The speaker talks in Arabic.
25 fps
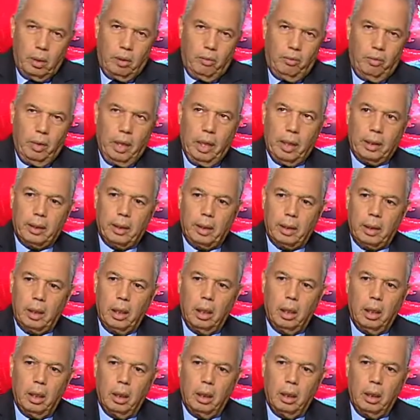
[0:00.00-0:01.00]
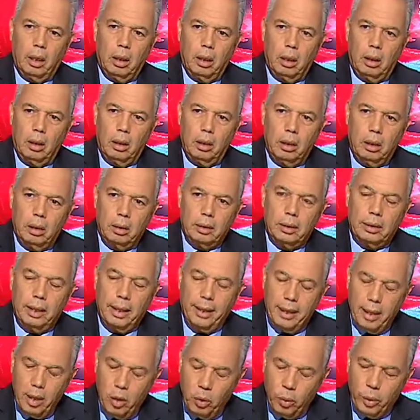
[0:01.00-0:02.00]
في الحقيقه آه،
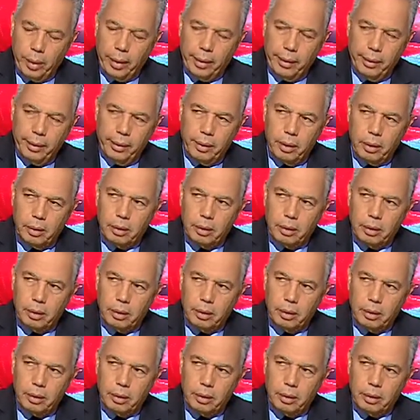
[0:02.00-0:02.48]
سنويا